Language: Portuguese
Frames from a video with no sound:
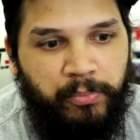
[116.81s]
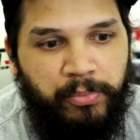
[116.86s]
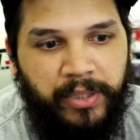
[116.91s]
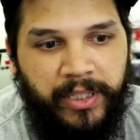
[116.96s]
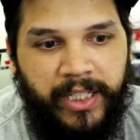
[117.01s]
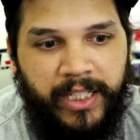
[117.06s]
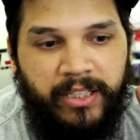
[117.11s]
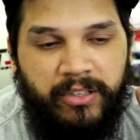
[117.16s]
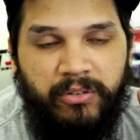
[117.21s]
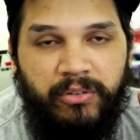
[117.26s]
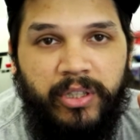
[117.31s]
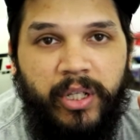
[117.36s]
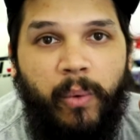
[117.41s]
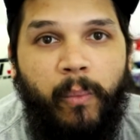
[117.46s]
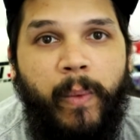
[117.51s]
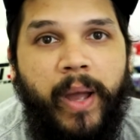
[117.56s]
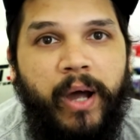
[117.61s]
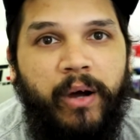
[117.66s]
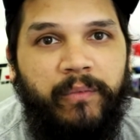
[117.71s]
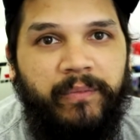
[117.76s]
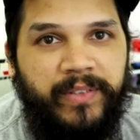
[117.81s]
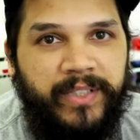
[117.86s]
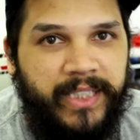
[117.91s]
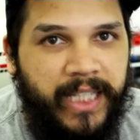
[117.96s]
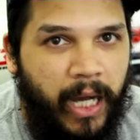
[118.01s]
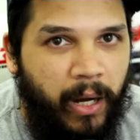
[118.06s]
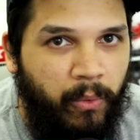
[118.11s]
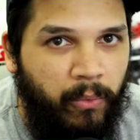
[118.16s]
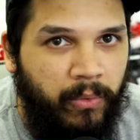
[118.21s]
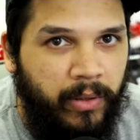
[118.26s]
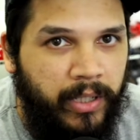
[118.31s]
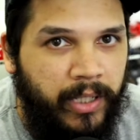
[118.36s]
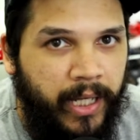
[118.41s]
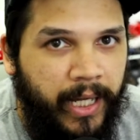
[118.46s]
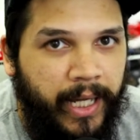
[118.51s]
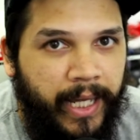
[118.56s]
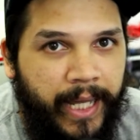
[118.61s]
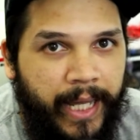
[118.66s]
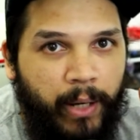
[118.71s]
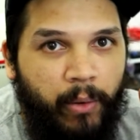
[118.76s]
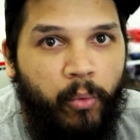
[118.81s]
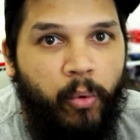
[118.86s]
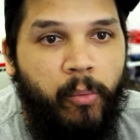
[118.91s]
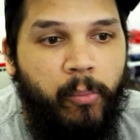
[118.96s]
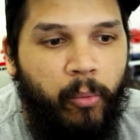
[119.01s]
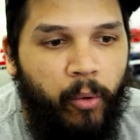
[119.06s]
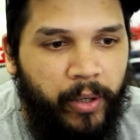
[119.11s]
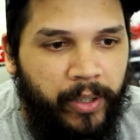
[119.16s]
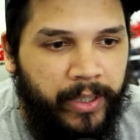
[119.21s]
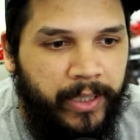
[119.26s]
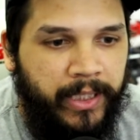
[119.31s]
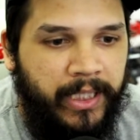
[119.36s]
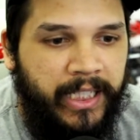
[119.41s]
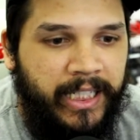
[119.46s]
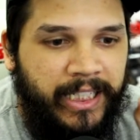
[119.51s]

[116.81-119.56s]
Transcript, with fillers: porque isso não é oficial, é um rumor.